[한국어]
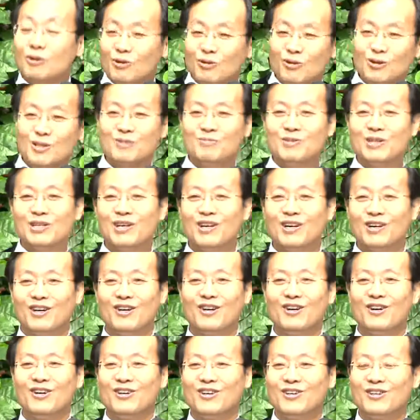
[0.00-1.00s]
축복이
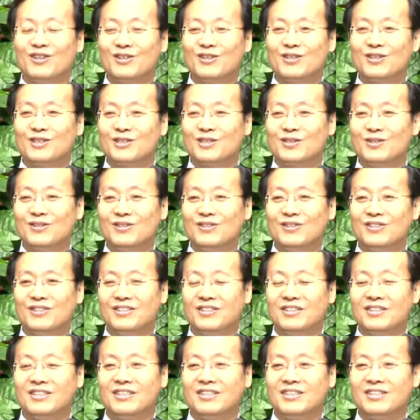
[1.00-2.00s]
된다면 어, 아,
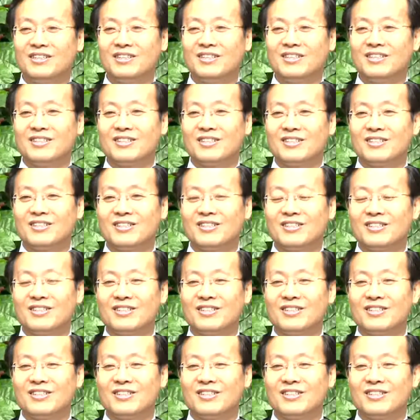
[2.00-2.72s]
실없으면 어떻습니까?